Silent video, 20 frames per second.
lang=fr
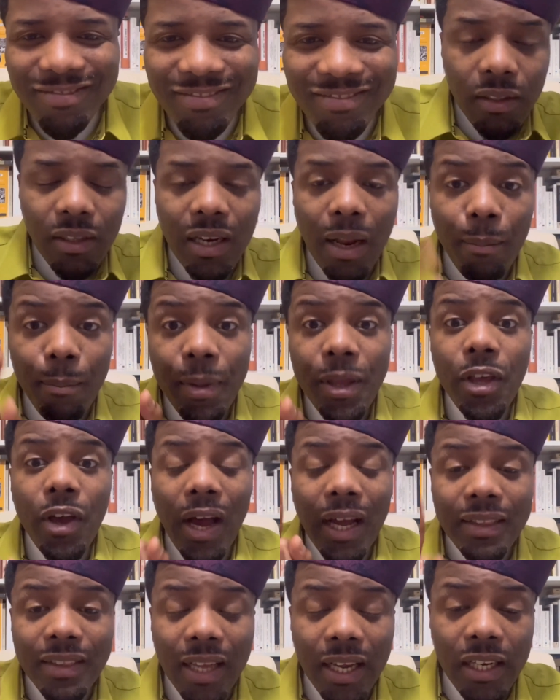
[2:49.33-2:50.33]
La meilleure
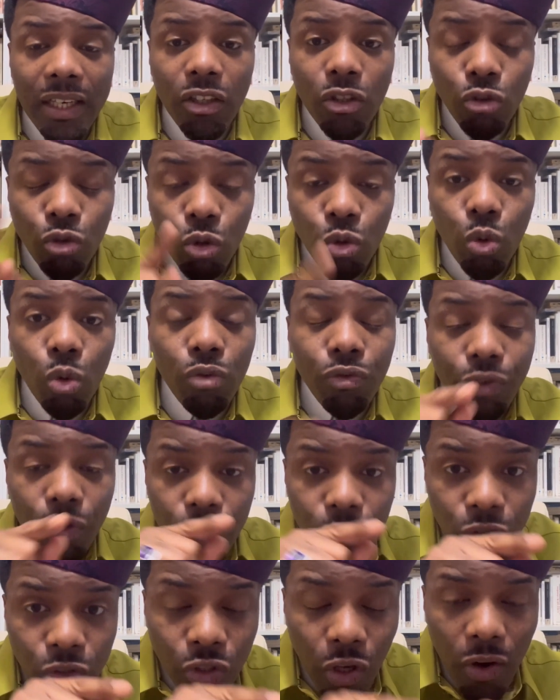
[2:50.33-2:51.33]
attaque se trouve
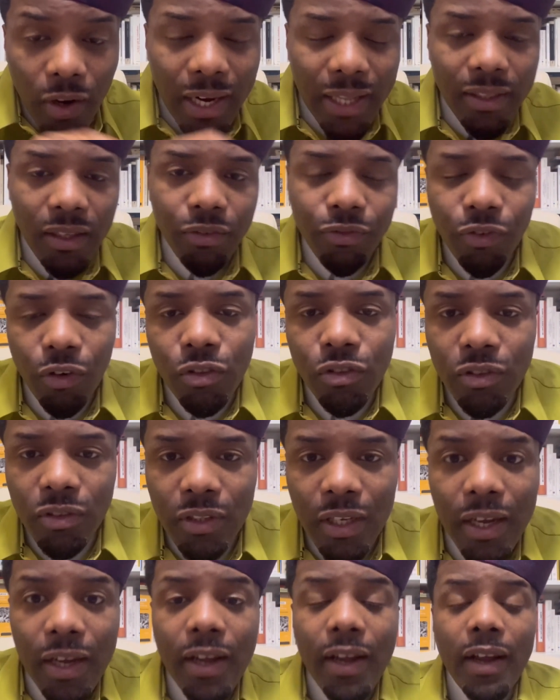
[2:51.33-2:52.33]
dans la défense.
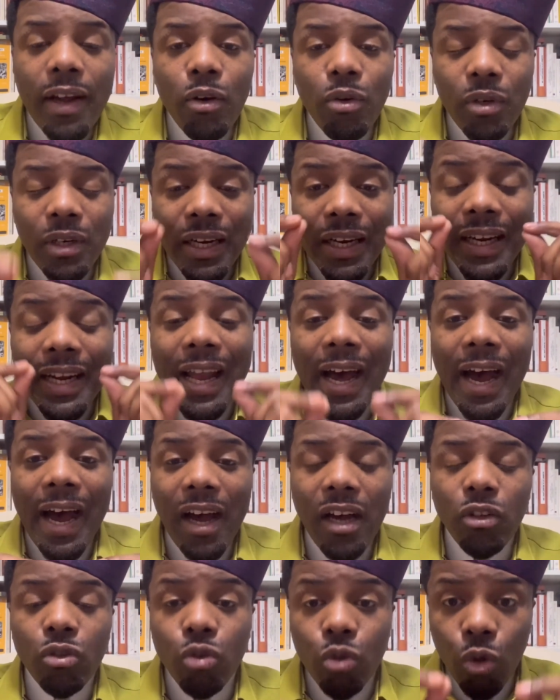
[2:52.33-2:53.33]

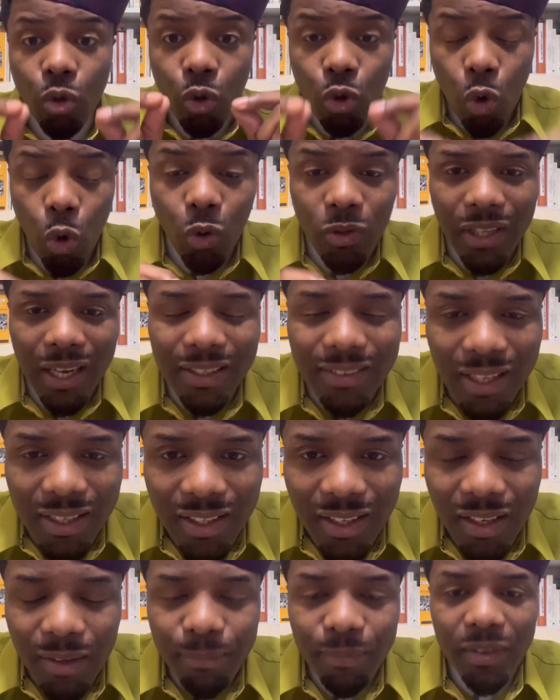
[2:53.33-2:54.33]
L'art de
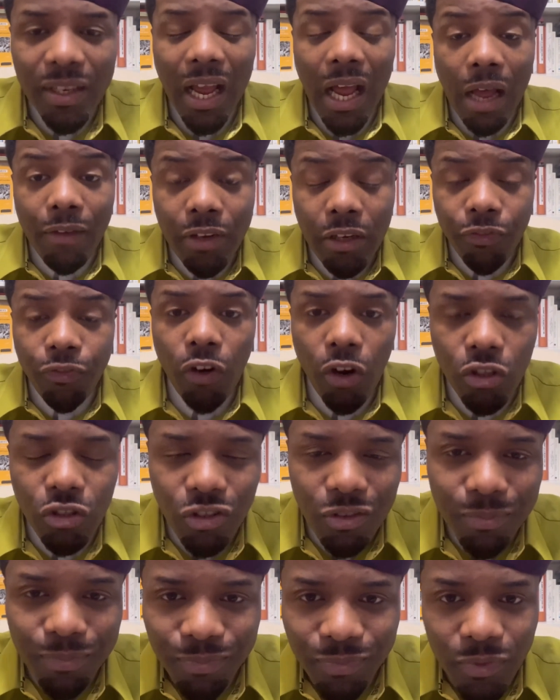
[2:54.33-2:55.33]
contre-attaquer avec
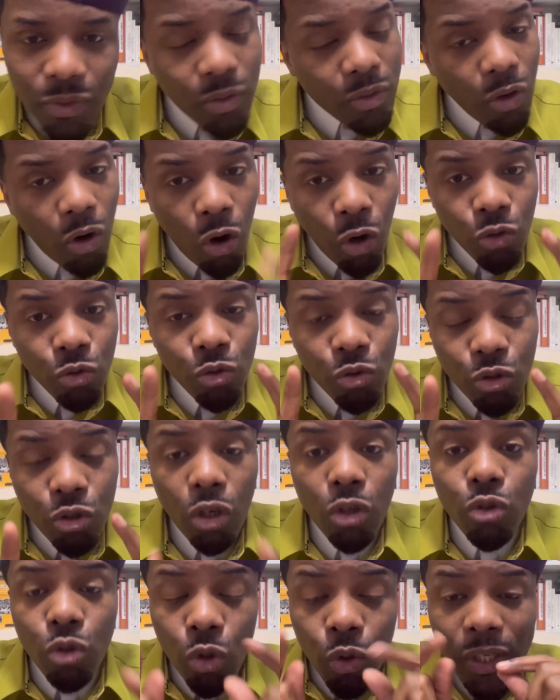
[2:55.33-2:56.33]
force en
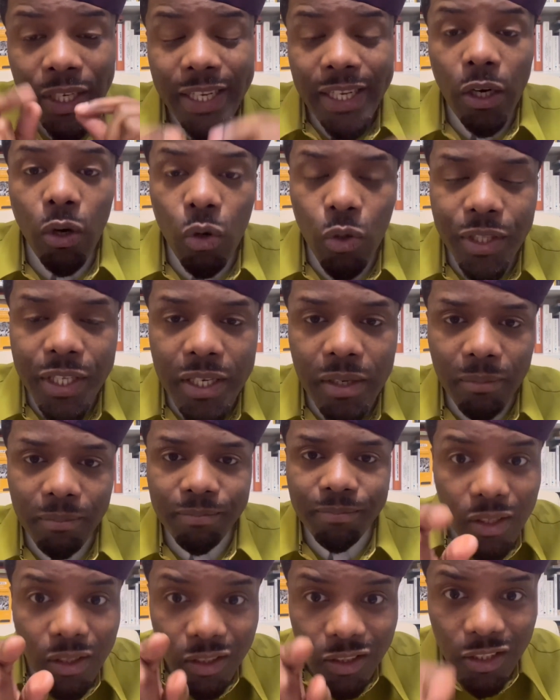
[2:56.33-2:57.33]
usant de l'ironie.
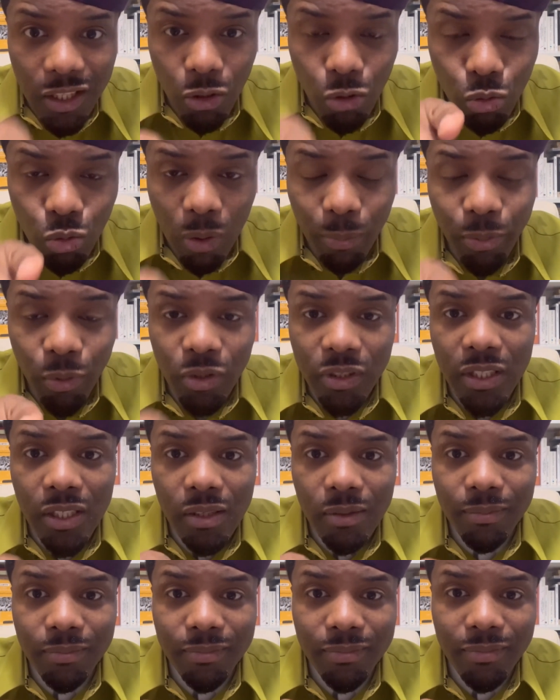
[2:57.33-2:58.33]
Tiens-le-toi pour dit.
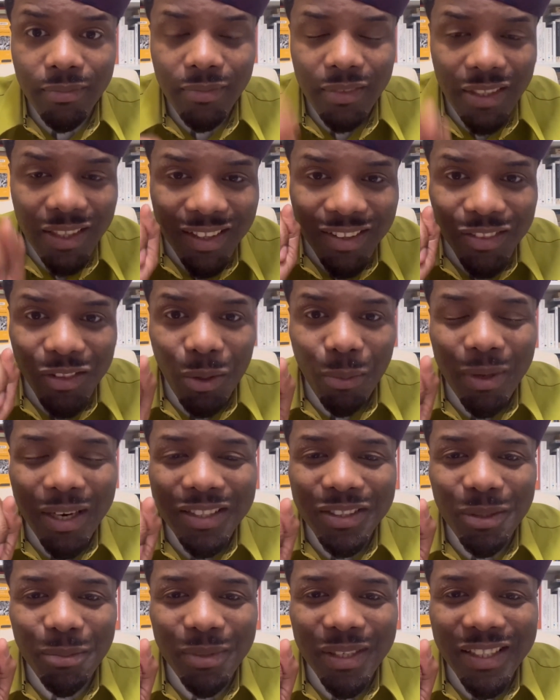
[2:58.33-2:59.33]

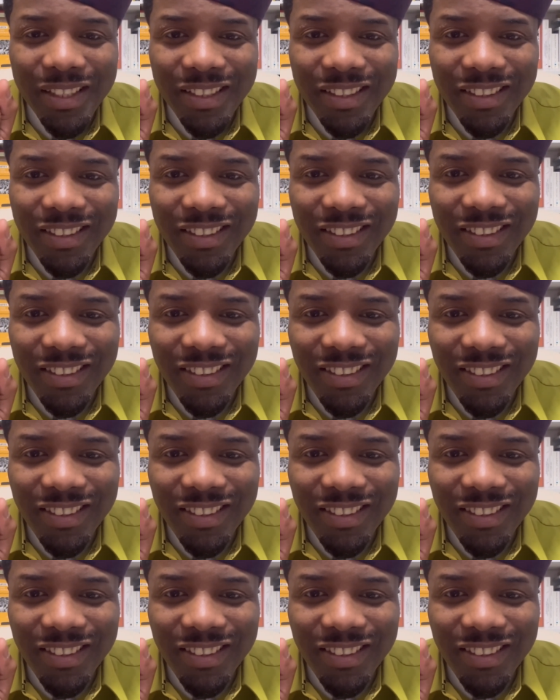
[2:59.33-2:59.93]
Noblesse oblige.